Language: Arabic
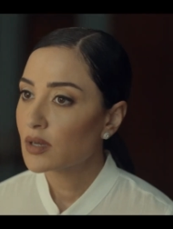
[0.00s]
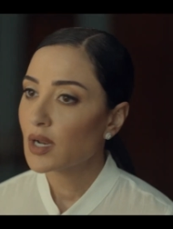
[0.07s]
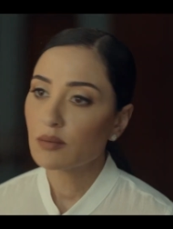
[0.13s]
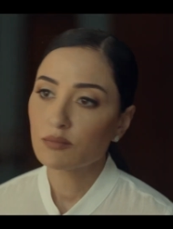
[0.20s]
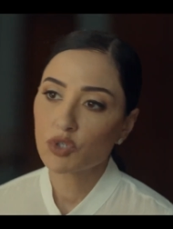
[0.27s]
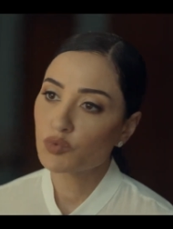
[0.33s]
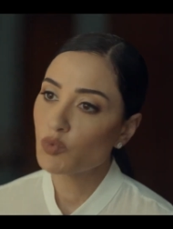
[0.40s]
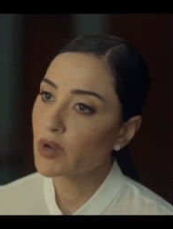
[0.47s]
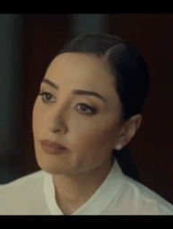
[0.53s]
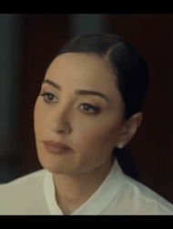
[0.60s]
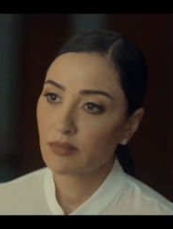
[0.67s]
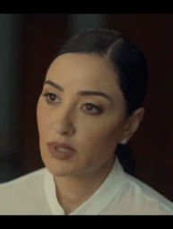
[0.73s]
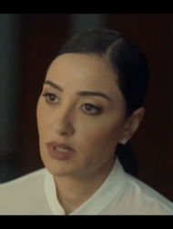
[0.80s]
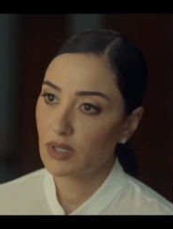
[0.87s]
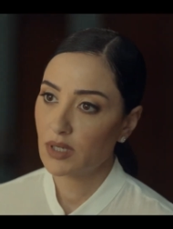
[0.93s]
لا مش
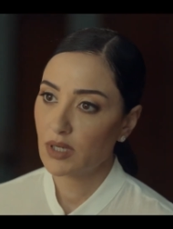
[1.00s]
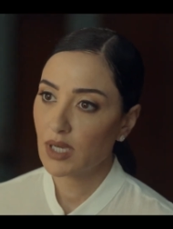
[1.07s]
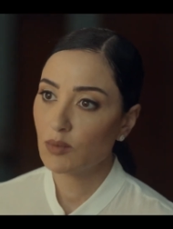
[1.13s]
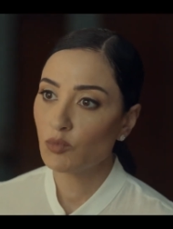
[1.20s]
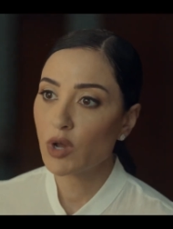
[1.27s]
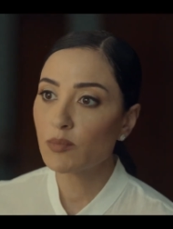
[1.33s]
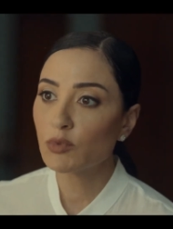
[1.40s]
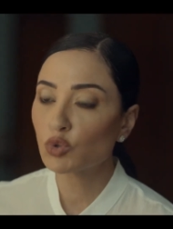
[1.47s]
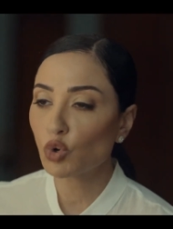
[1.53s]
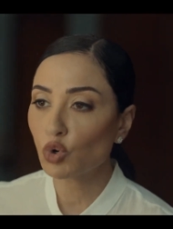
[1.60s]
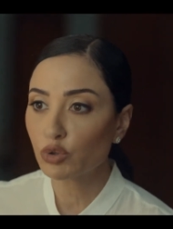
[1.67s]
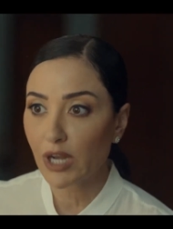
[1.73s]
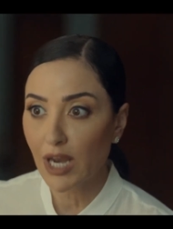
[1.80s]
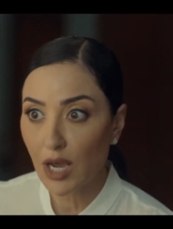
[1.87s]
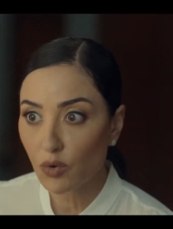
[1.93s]
مهم المهم
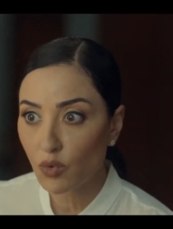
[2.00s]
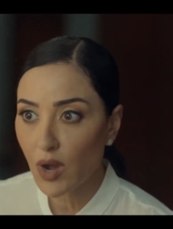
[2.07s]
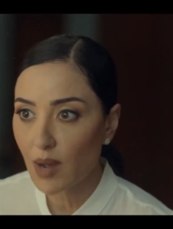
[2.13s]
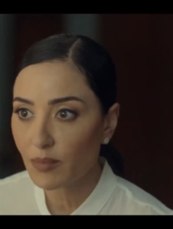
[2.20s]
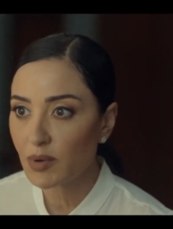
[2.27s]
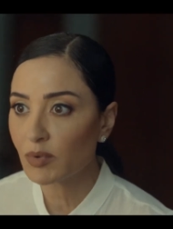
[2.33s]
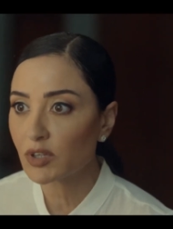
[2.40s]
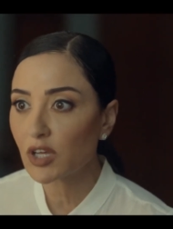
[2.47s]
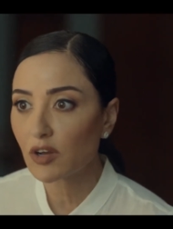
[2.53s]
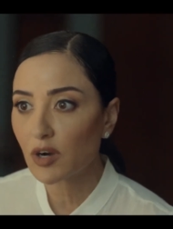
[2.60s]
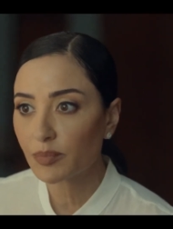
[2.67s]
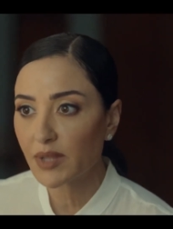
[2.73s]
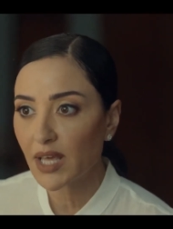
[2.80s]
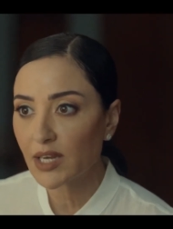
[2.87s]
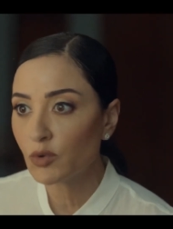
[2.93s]
تروحوا تلحقوها قبل ما
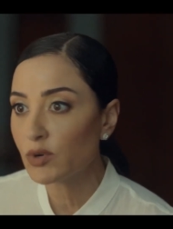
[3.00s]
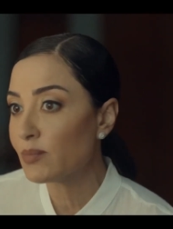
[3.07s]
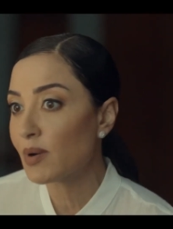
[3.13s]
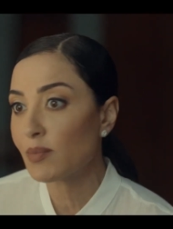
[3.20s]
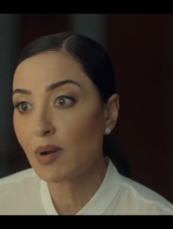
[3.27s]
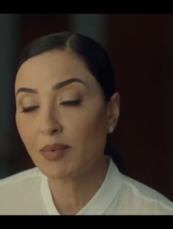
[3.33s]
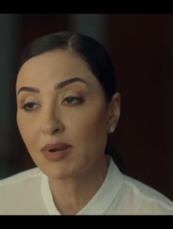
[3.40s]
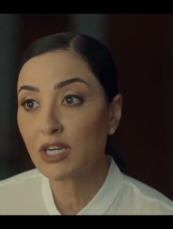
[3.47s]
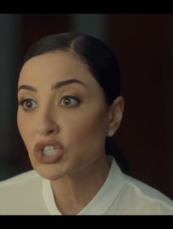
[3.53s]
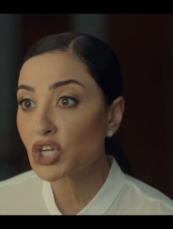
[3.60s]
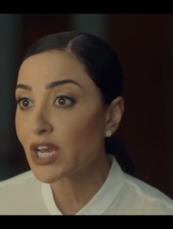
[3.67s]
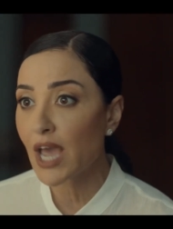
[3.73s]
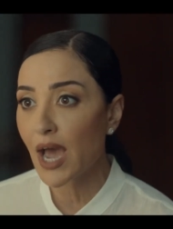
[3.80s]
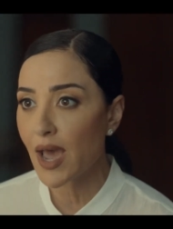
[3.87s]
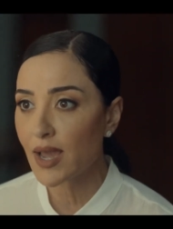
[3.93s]
تهرب تاني ونبقى ما عملناش
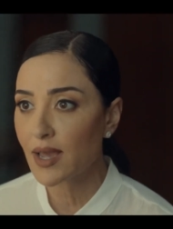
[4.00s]
اي حاجه